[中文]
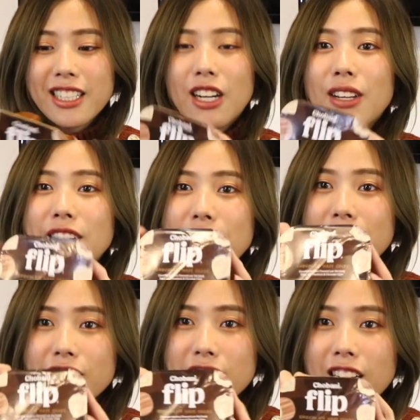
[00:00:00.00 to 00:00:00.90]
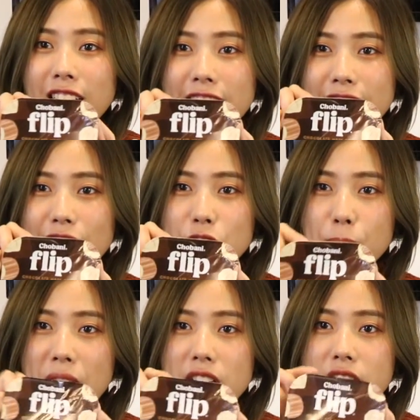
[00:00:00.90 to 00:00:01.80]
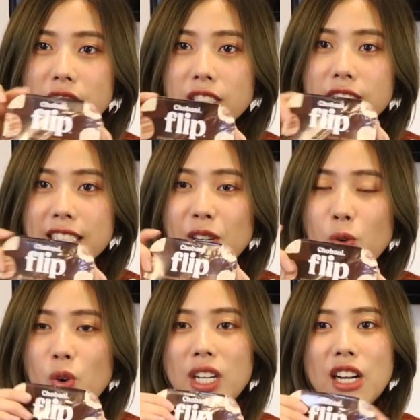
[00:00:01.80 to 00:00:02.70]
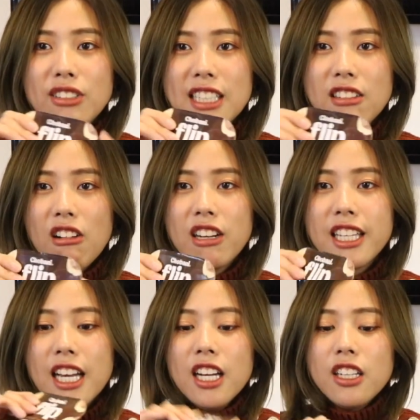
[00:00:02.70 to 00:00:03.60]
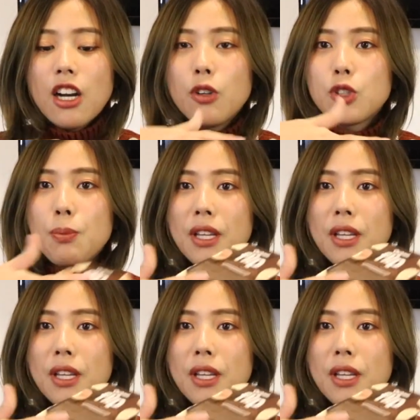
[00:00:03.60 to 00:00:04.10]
然后它这个是一个这边是一个坚果，然后加巧克力，然后这